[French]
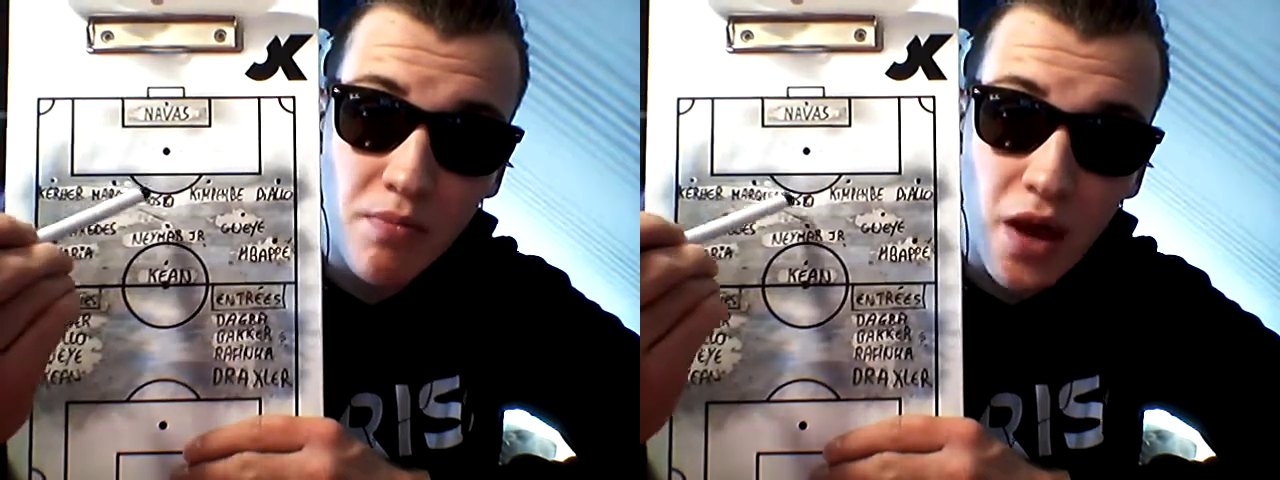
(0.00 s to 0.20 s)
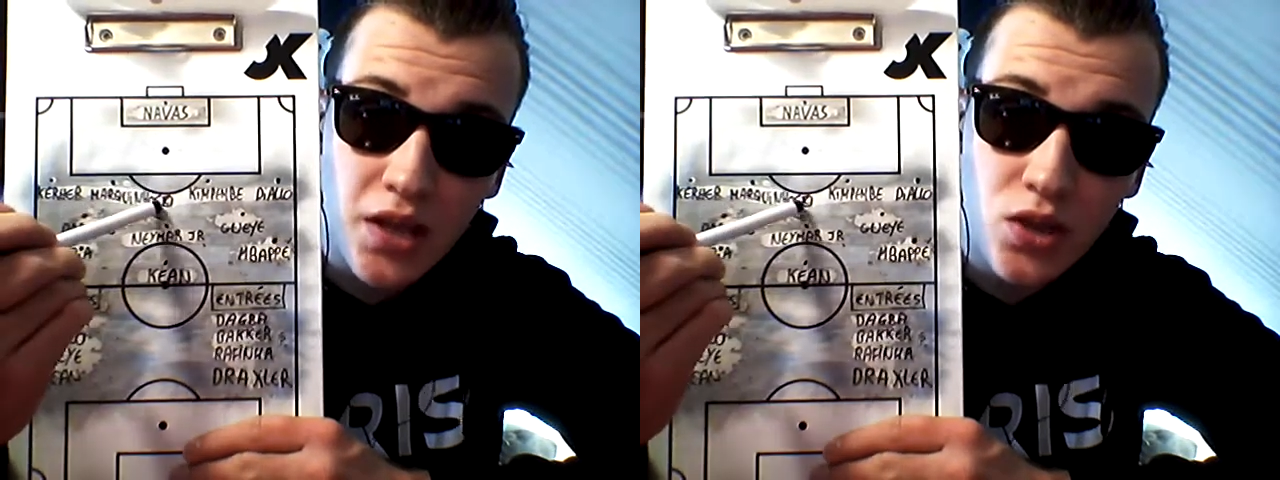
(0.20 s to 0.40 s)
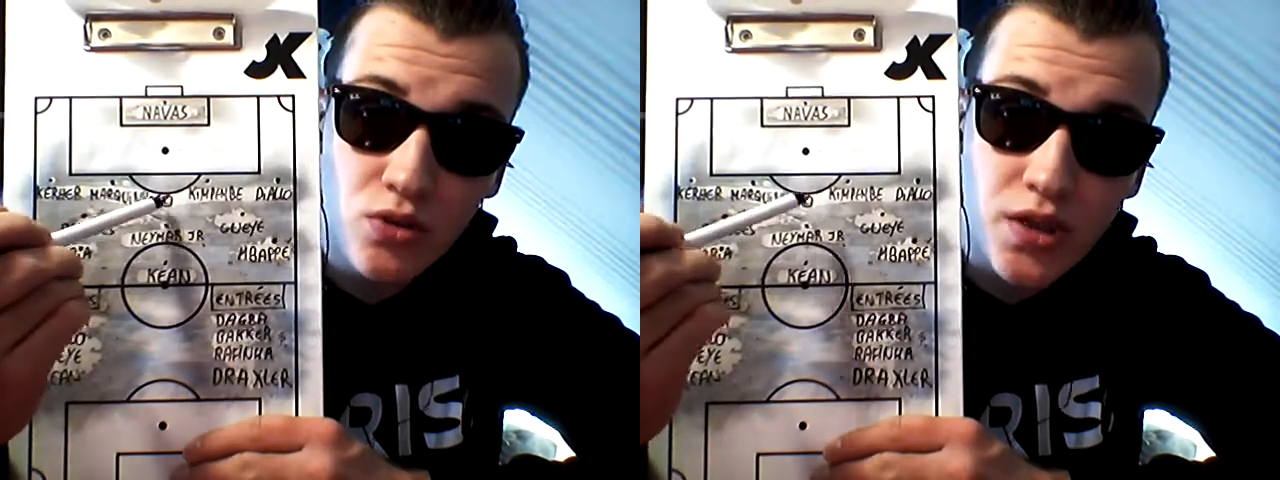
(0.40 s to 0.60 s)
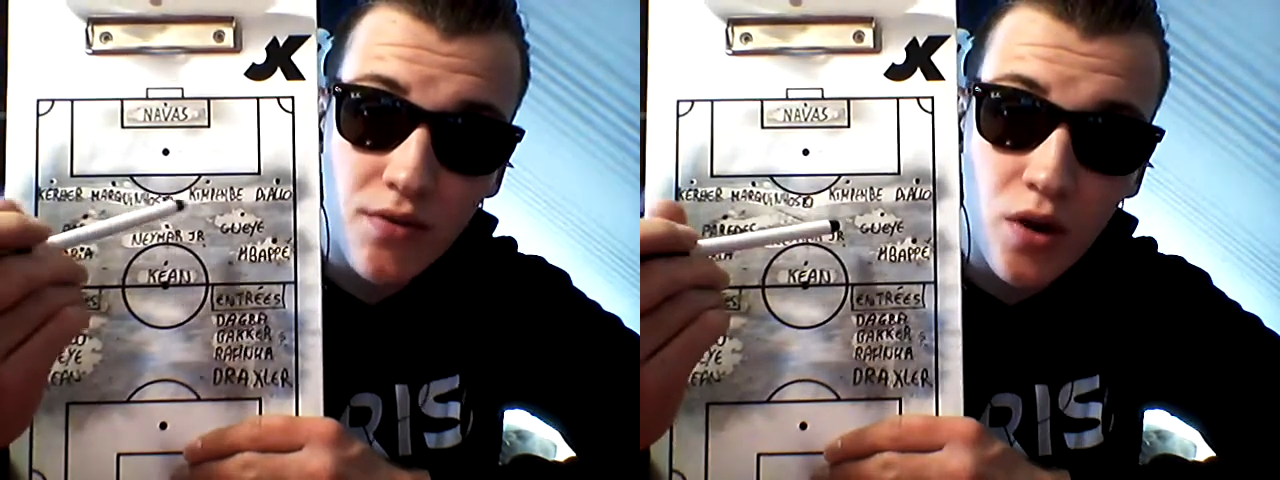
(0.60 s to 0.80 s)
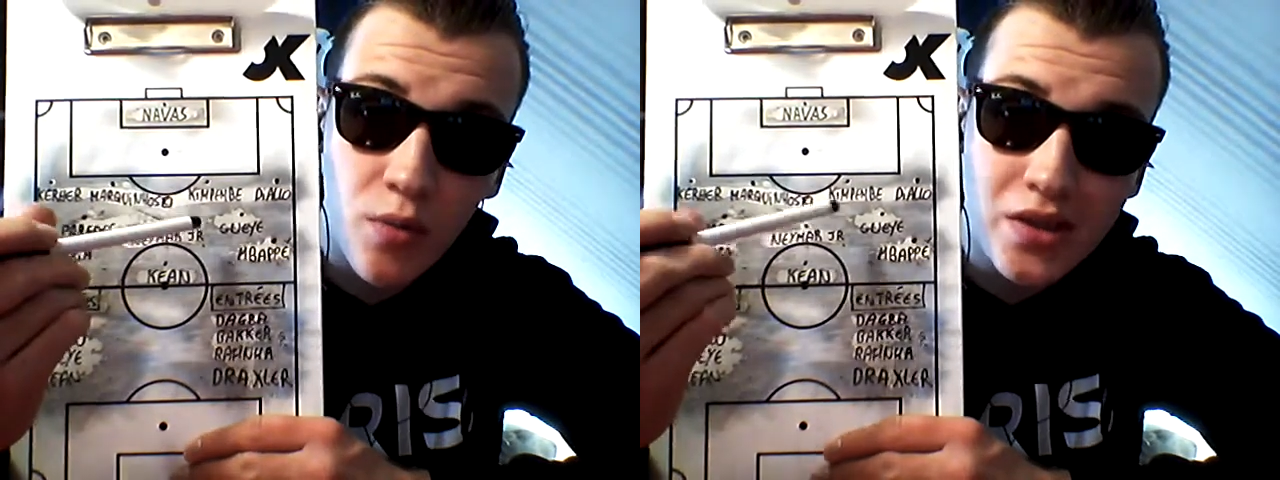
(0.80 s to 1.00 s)
Marquinhos qui
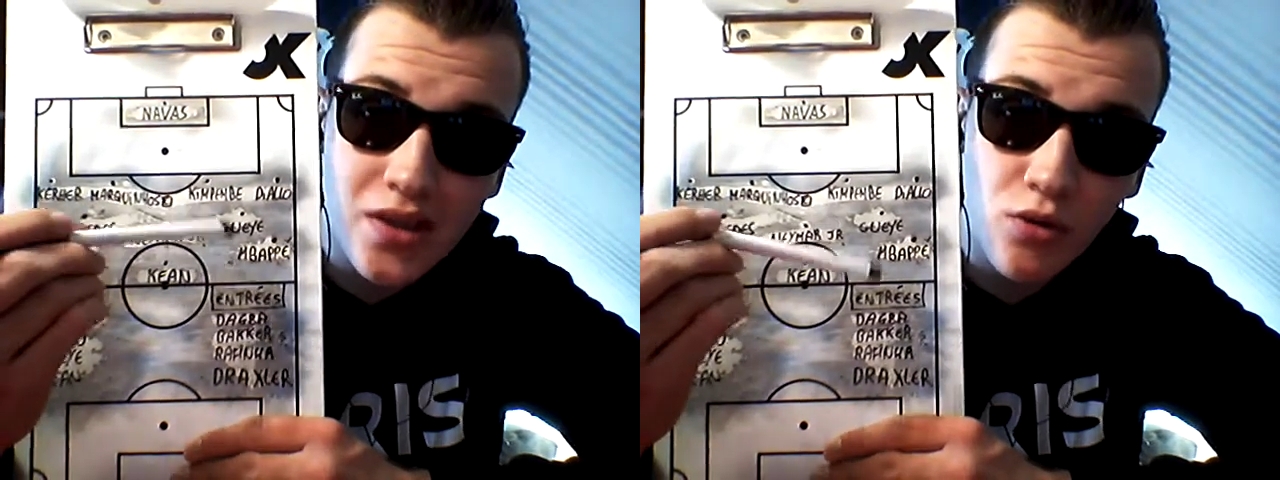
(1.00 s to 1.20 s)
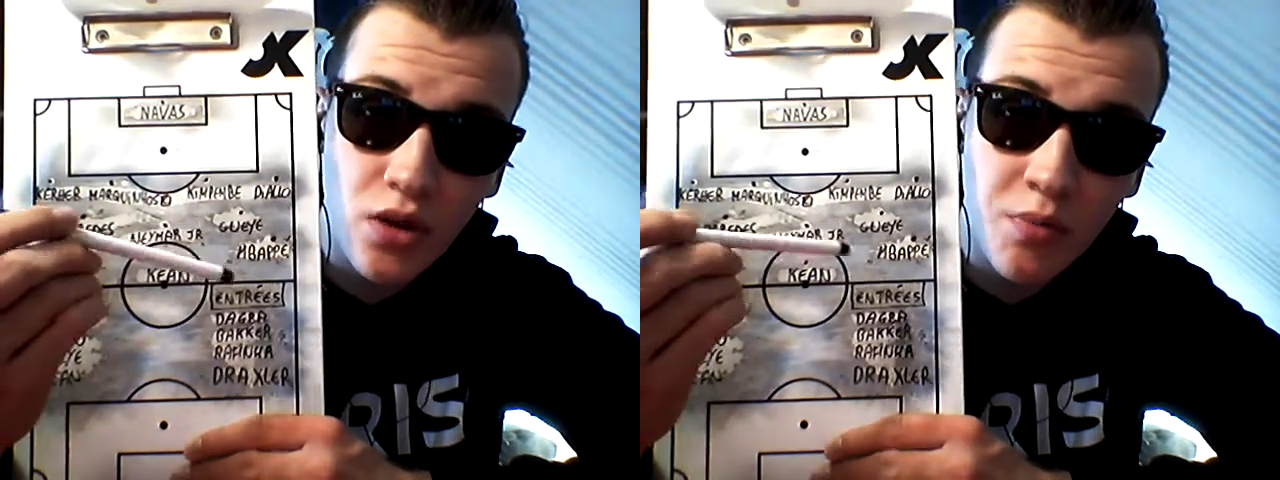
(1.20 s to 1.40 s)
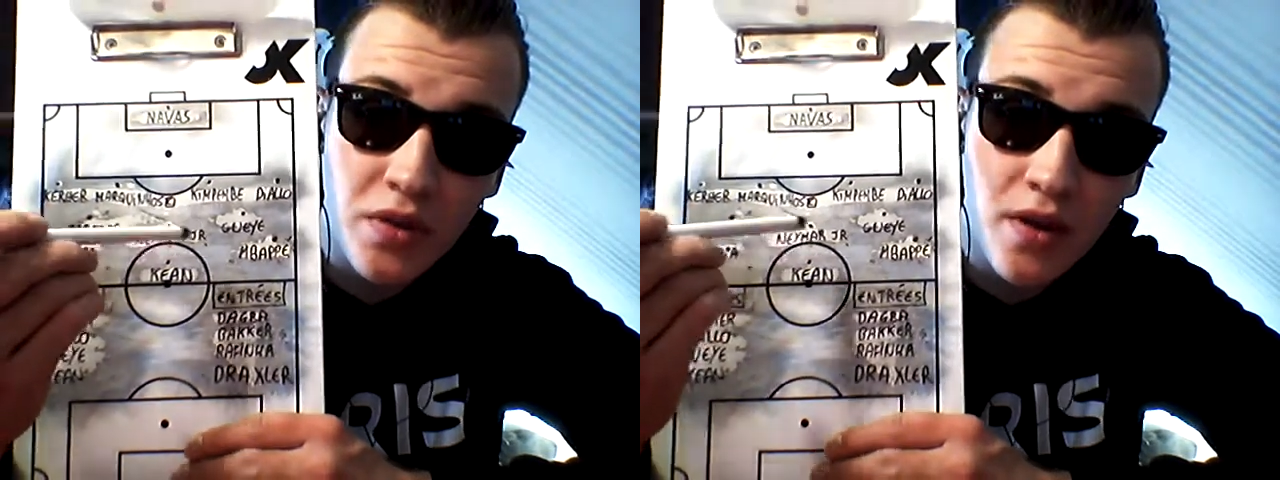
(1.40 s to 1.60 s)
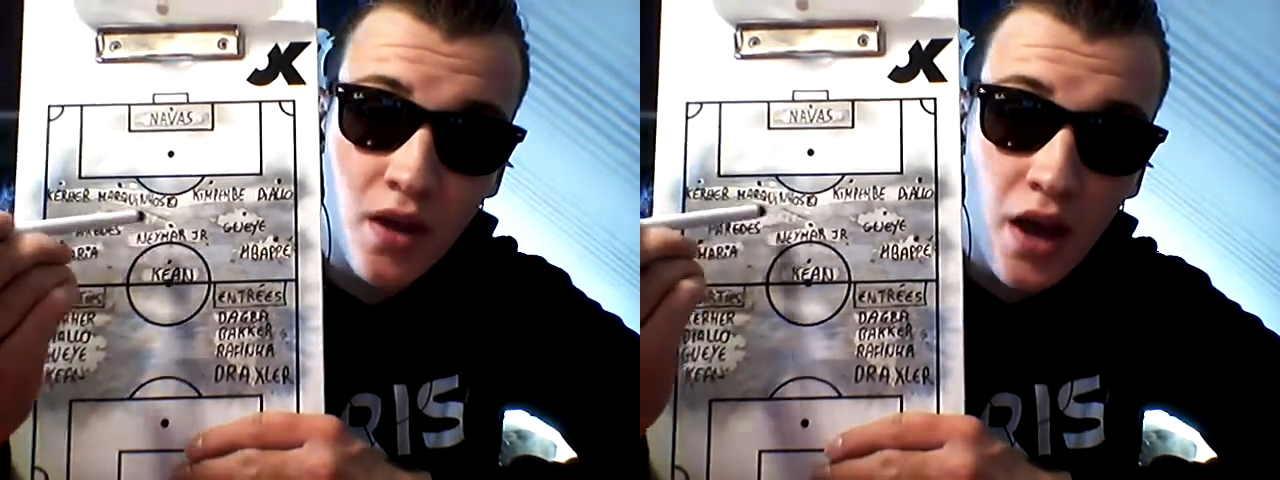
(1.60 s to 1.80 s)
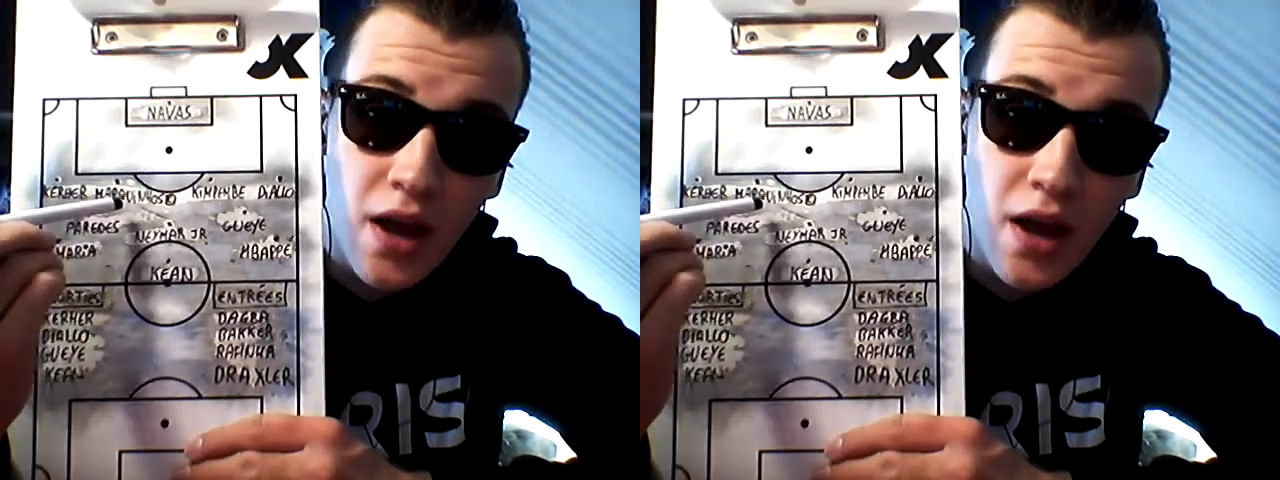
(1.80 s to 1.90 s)
avait le brassard de capitaine.